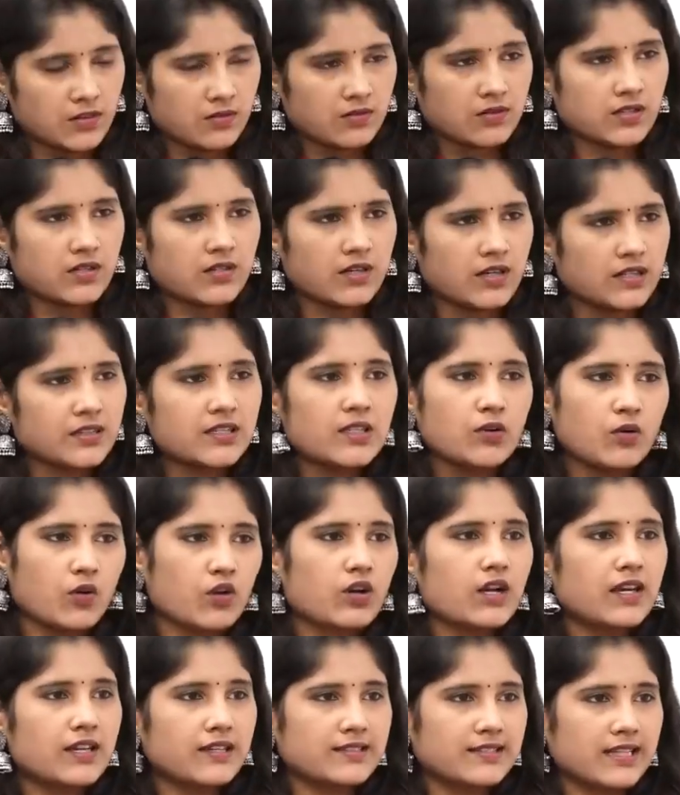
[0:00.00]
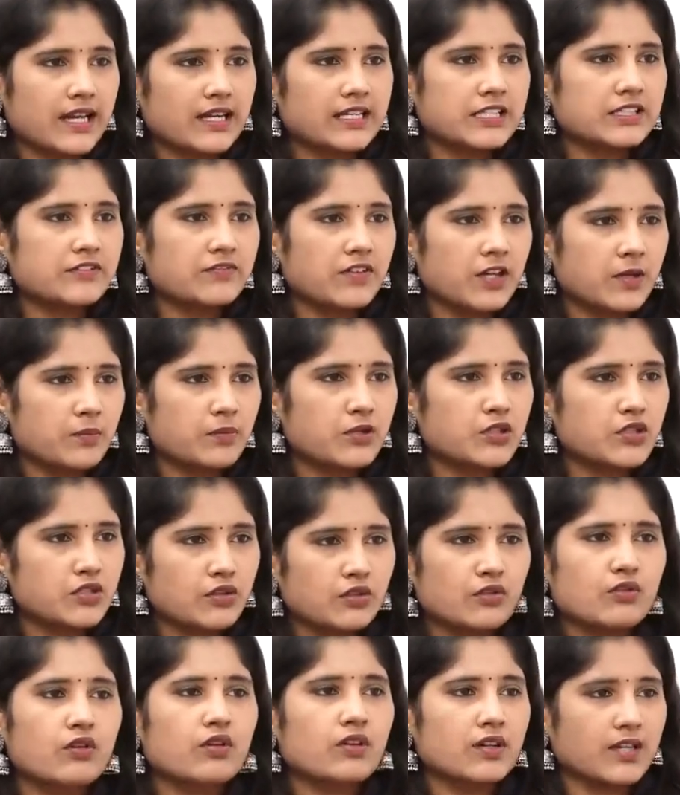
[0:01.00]
ఓకే అంతే ఒకరికి సాటిస్ఫై
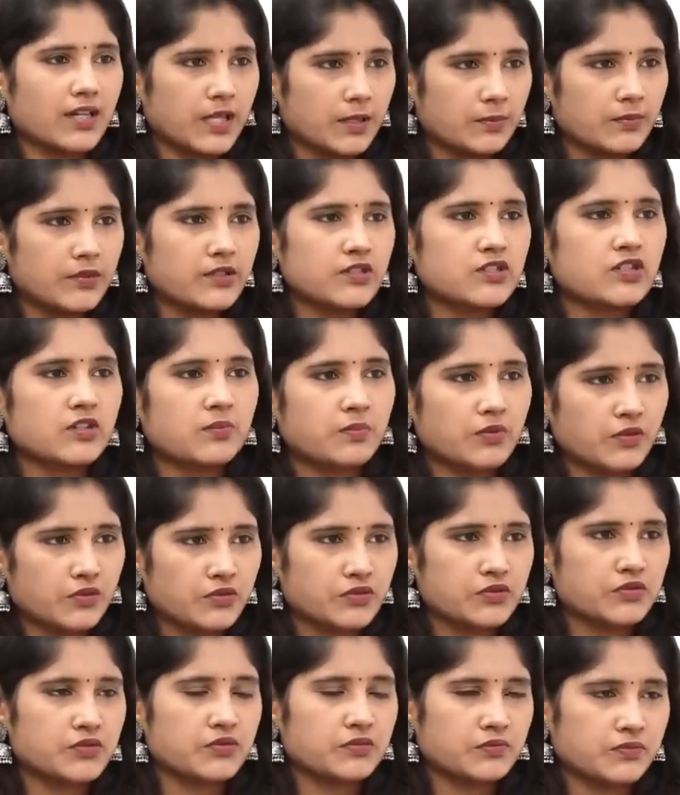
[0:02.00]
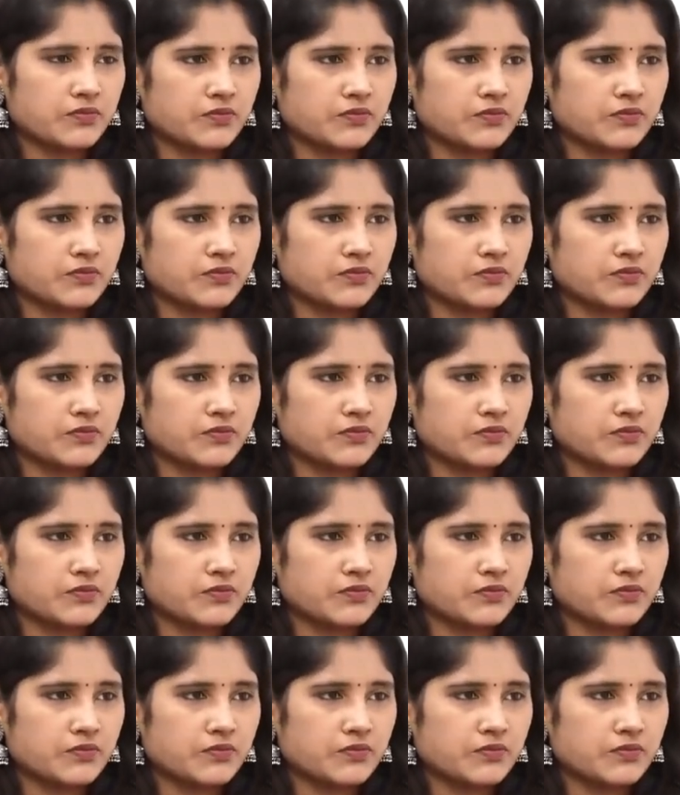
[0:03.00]
అనిపించింది ఇంకొకరికి అనిపించకపోవచ్చు